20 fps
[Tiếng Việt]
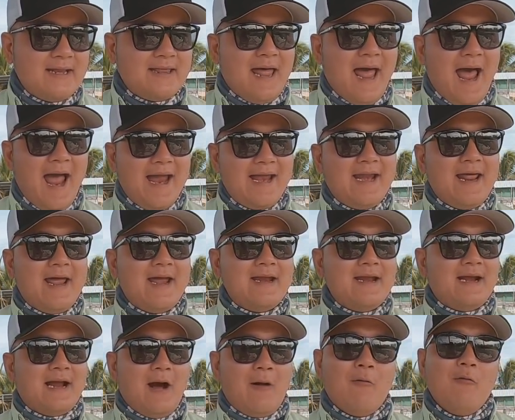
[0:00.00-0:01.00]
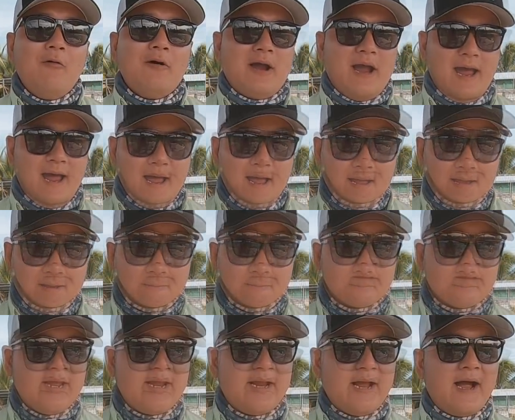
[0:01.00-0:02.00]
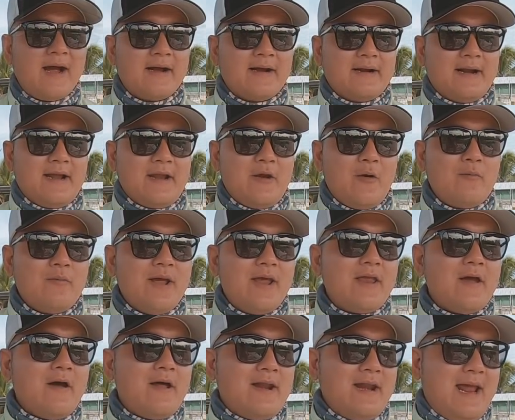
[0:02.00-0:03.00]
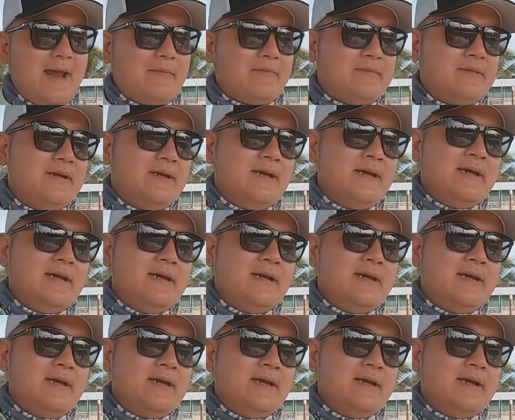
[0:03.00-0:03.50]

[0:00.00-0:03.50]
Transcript: để tải để để cẩu con cá cây cần là dùng để cho anh em